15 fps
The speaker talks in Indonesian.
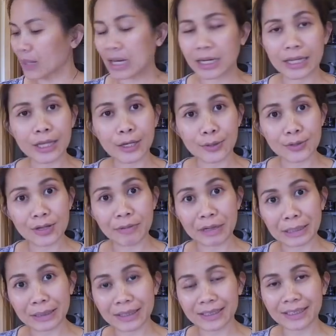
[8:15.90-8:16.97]
Nanti kalau sudah
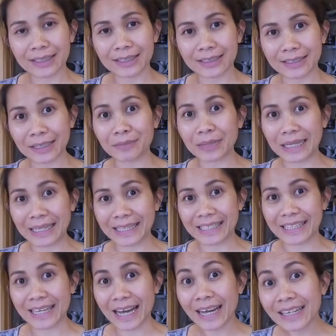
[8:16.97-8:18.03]
matang saya kembali
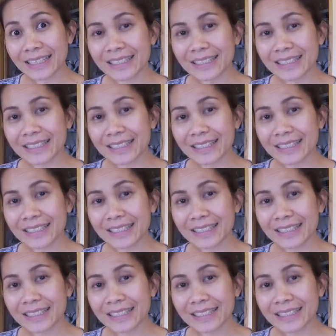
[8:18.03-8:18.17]
lagi ya.